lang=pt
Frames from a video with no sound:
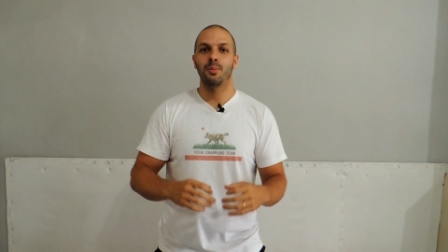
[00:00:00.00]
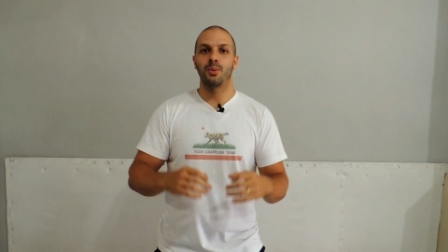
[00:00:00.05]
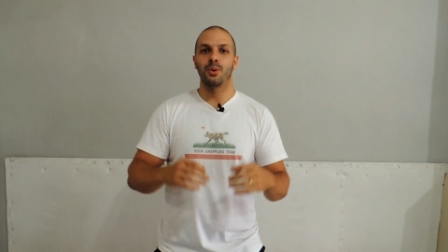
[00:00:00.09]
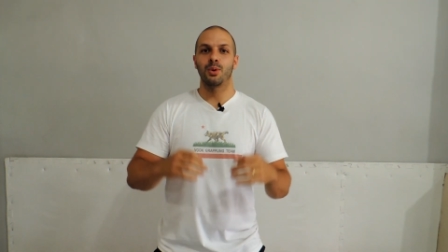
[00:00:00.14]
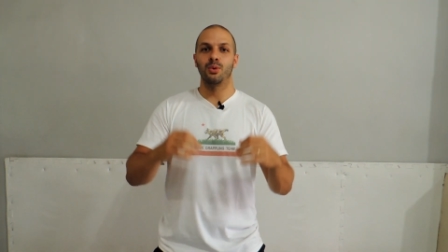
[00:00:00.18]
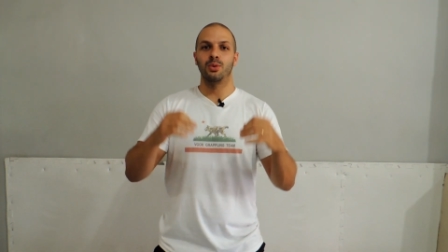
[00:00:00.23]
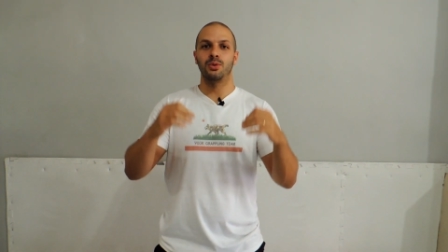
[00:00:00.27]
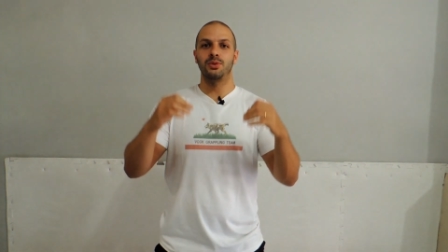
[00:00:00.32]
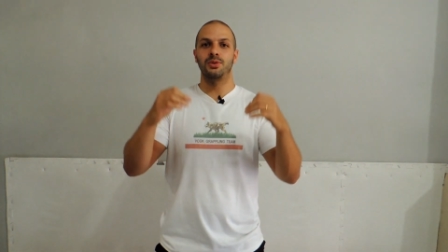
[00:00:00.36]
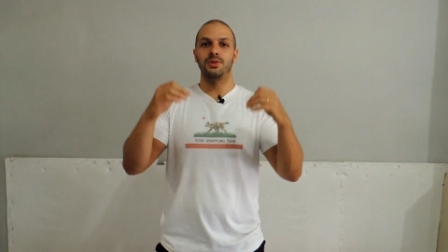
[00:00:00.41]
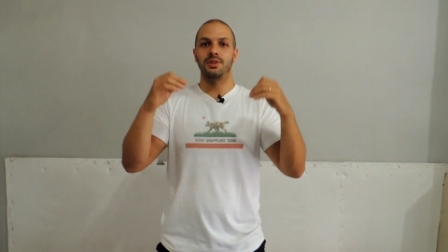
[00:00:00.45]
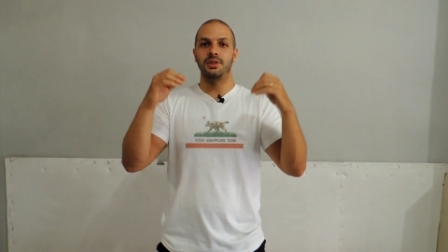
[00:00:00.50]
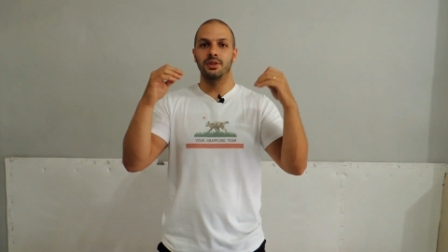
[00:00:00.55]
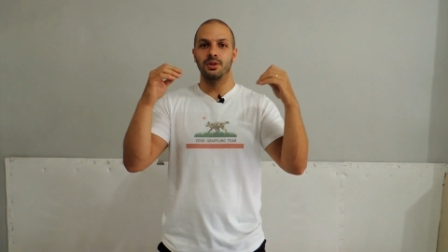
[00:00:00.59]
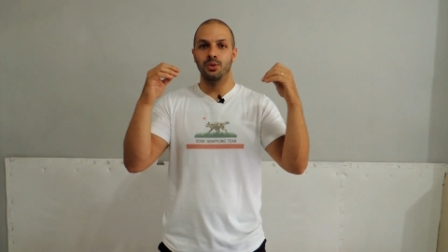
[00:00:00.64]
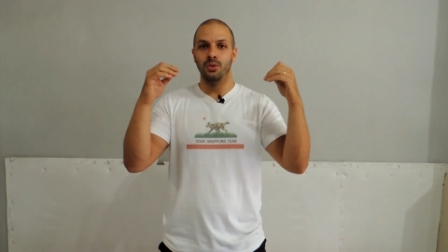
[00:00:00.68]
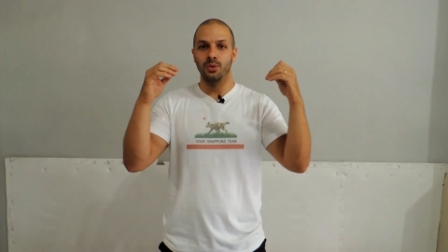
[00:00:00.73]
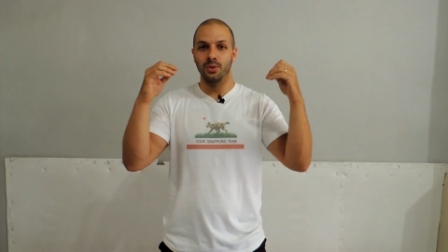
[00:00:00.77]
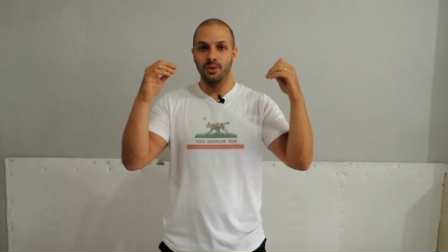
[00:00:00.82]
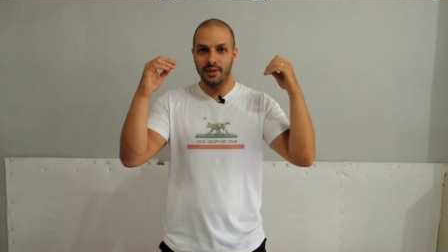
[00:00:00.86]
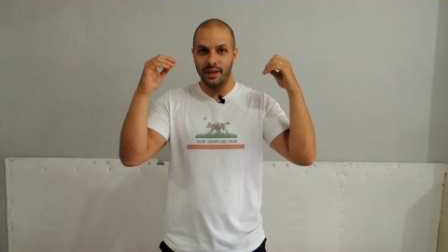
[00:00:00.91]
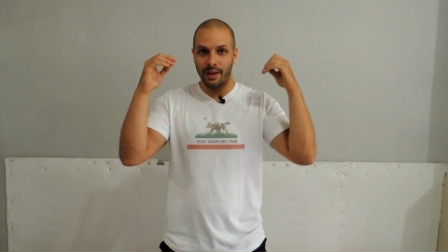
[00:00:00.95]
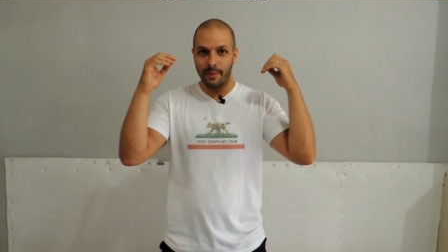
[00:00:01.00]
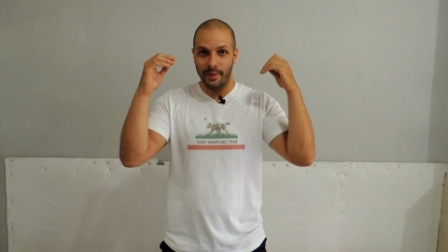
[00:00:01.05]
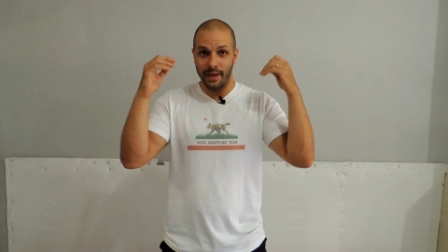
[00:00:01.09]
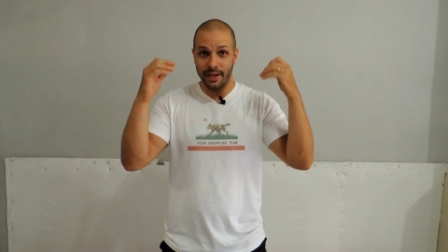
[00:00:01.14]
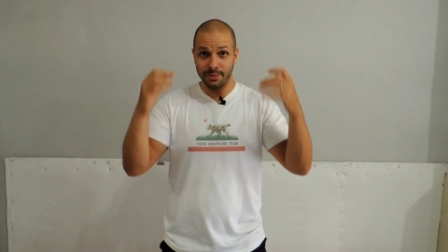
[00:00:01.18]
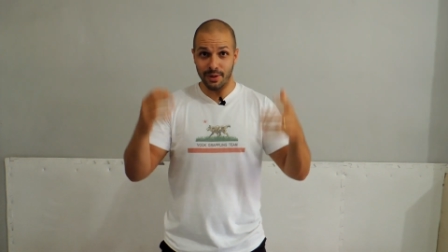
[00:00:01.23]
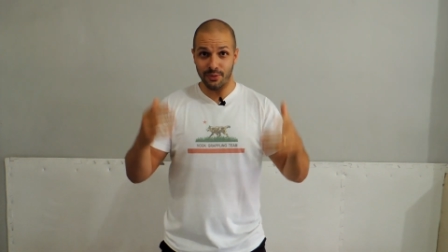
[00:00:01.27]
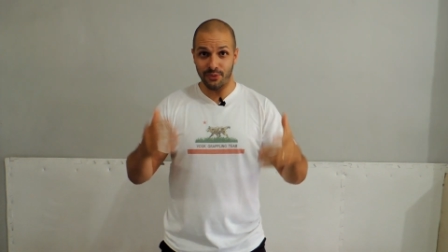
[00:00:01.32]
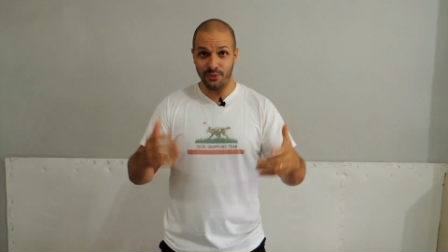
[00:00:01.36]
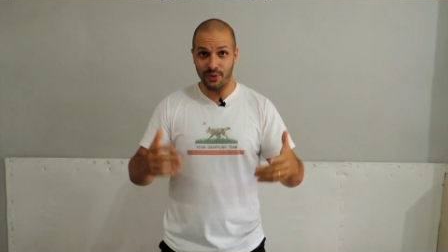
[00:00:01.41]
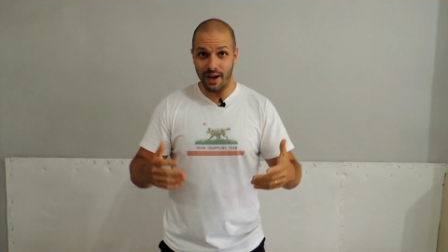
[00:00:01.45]
produzindo na
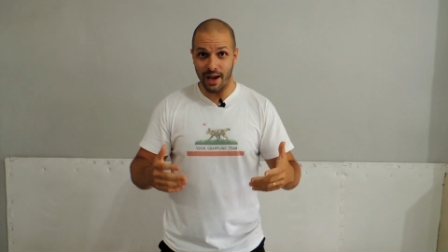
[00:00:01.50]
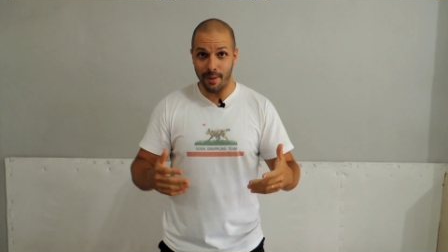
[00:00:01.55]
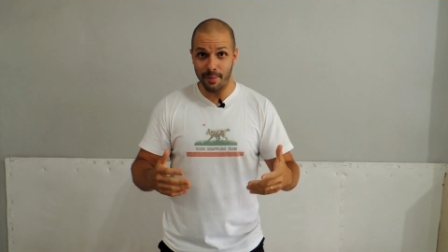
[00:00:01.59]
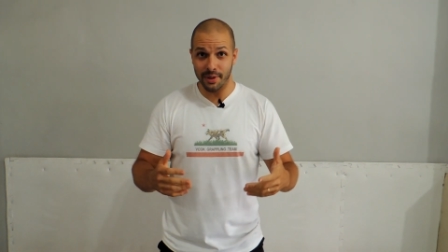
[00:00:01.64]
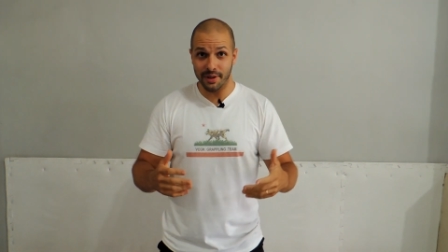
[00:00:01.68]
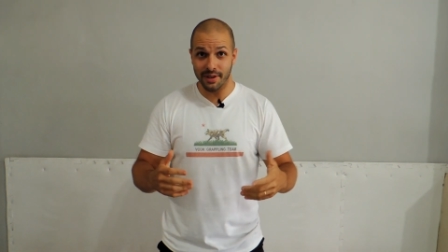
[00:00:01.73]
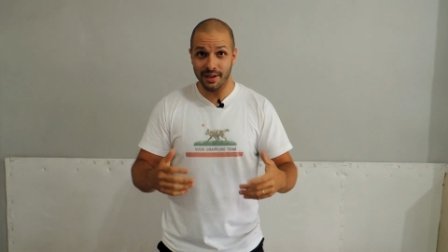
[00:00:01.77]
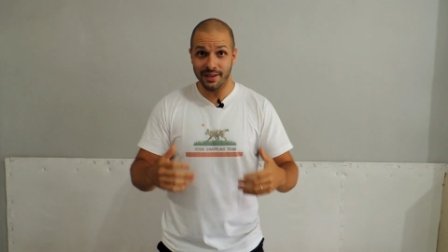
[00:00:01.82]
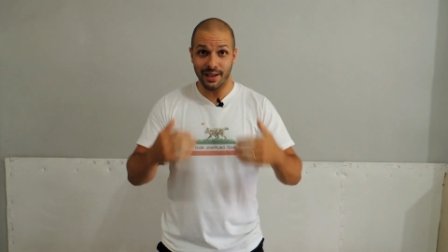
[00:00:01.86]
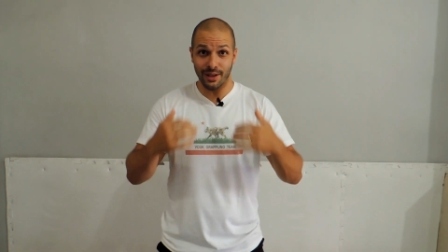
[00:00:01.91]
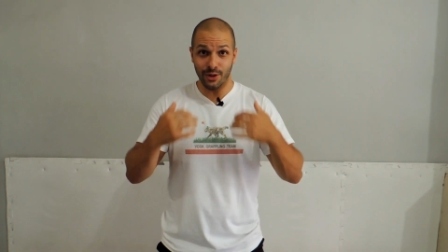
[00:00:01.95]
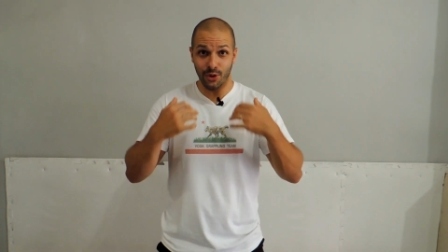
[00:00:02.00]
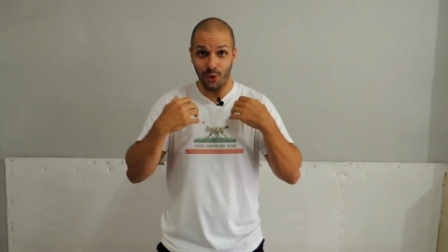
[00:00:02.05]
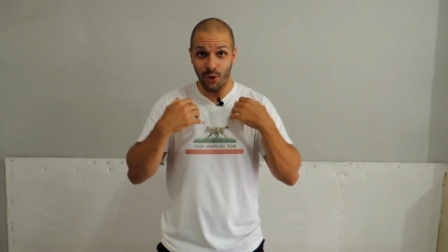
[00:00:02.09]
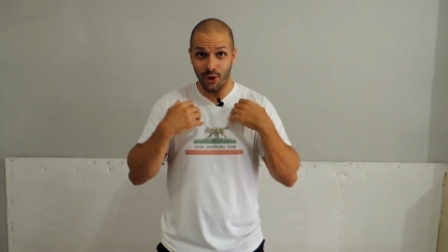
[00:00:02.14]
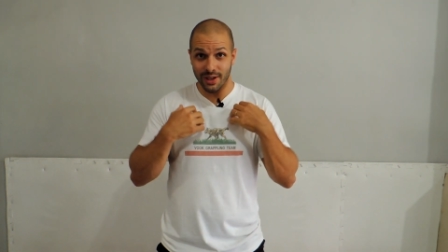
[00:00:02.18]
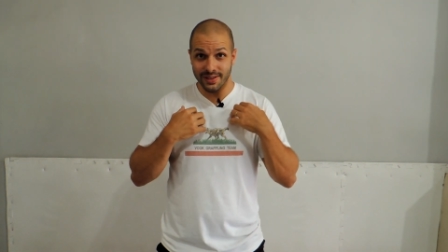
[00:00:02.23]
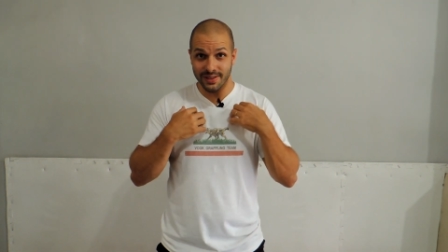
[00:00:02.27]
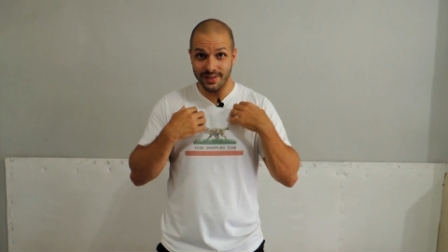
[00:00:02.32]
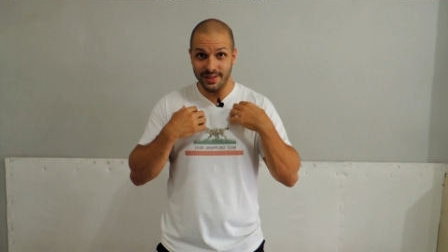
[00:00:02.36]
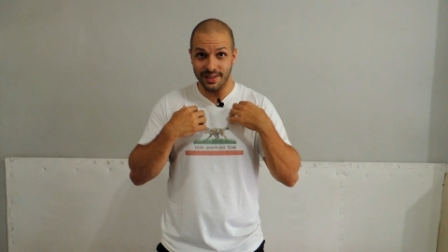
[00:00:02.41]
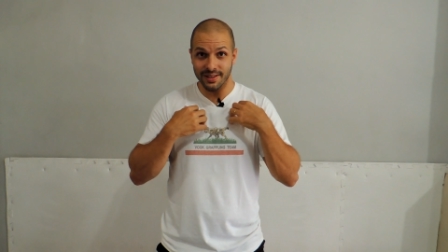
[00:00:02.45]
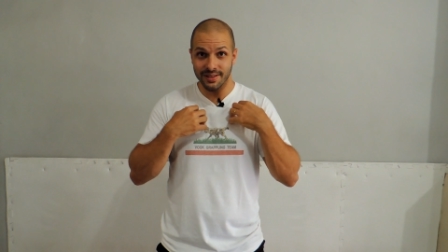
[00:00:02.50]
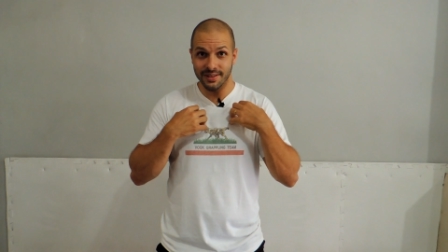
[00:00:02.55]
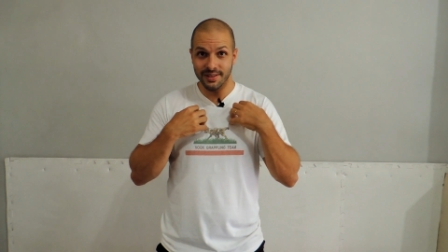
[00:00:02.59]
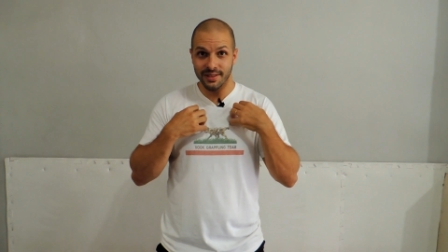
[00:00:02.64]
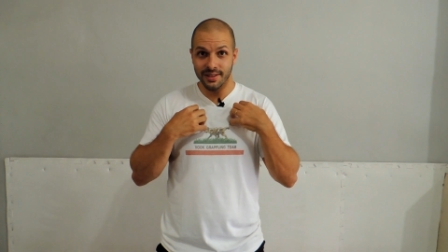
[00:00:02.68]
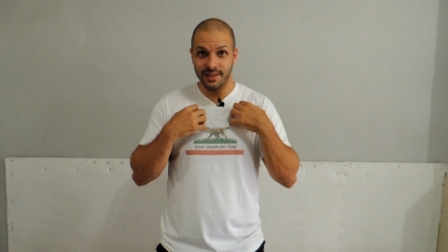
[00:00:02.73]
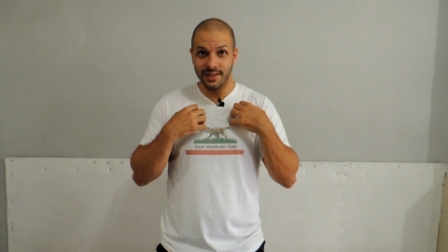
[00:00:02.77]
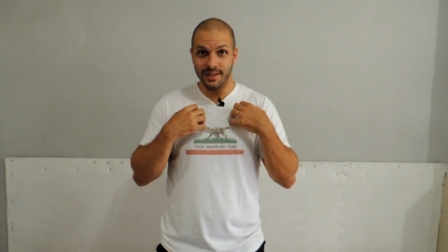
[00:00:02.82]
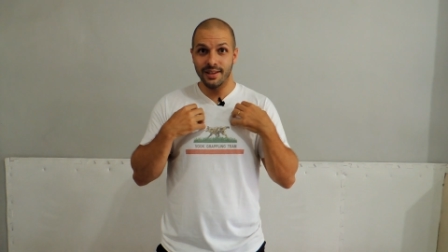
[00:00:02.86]
mesma fábrica que é nossa,